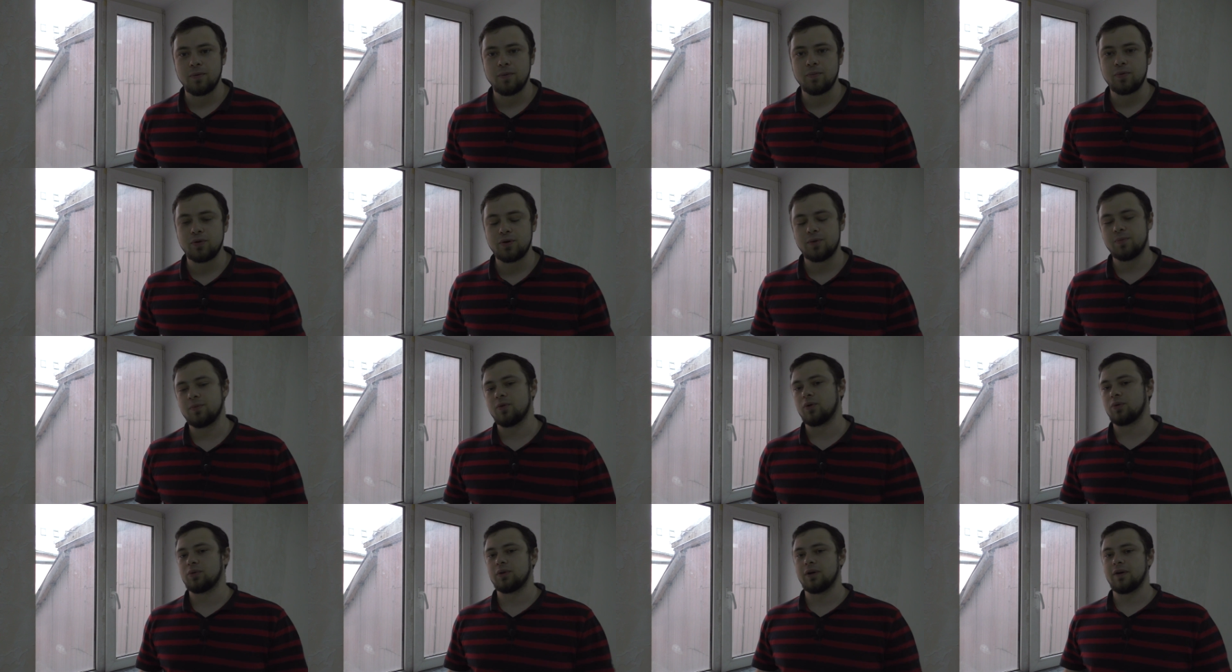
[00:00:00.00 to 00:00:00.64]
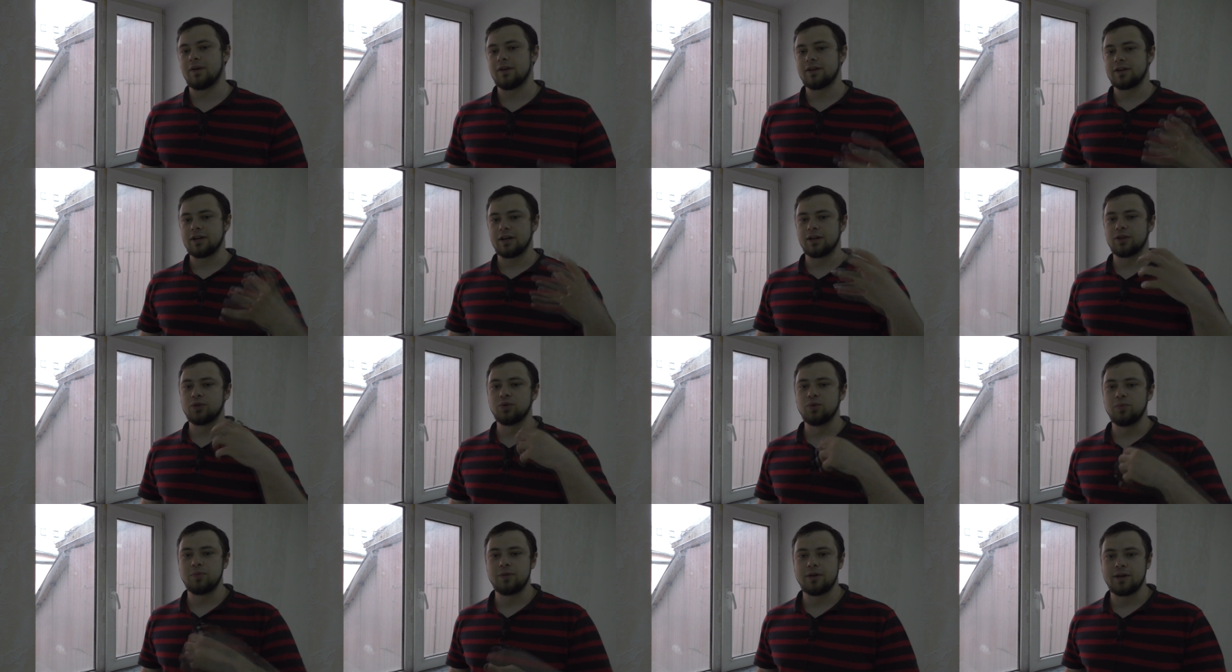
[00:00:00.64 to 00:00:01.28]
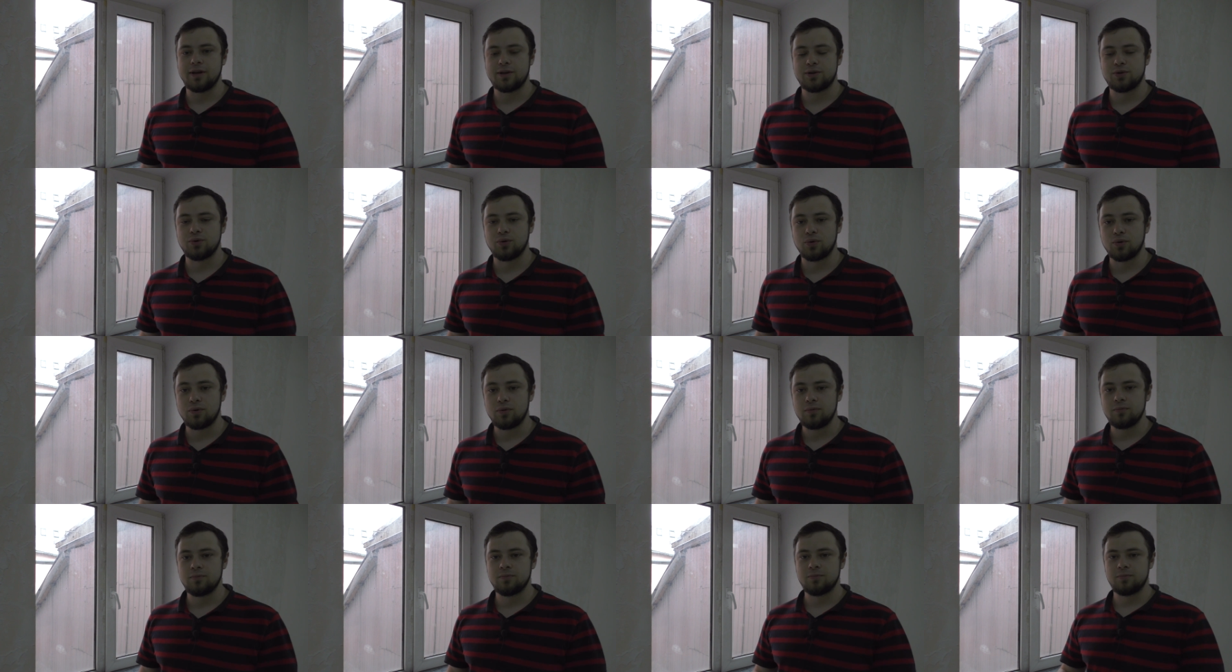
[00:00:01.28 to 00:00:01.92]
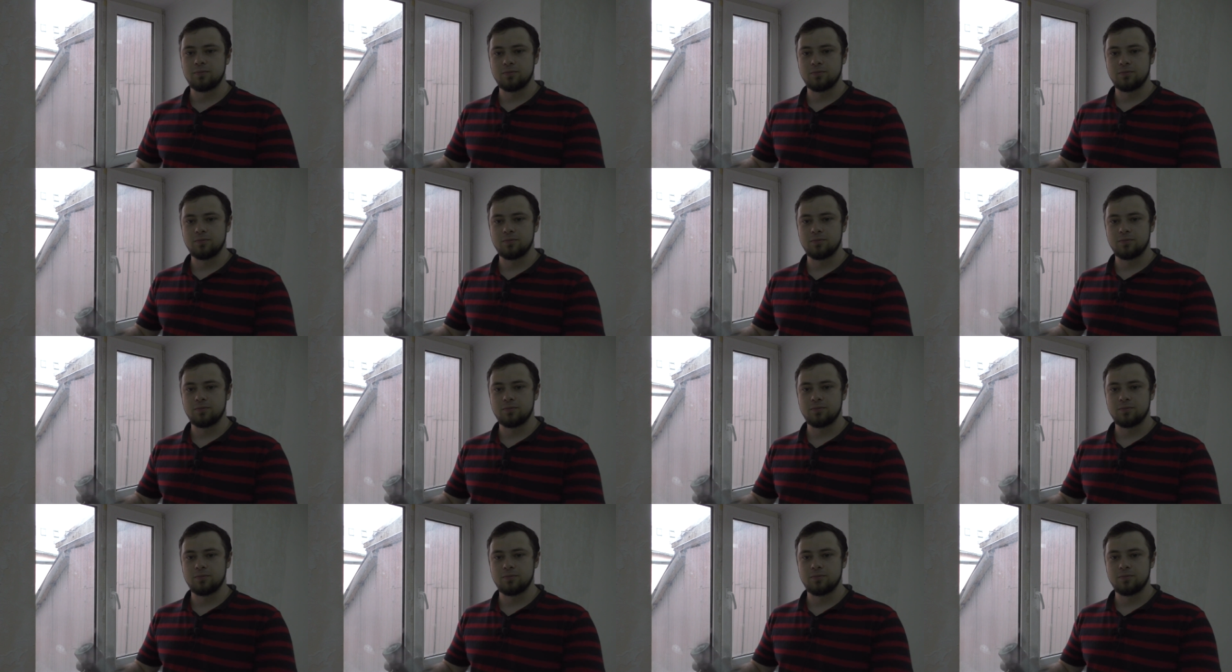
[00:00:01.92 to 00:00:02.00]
мы будем грунтовать одну миниатюру,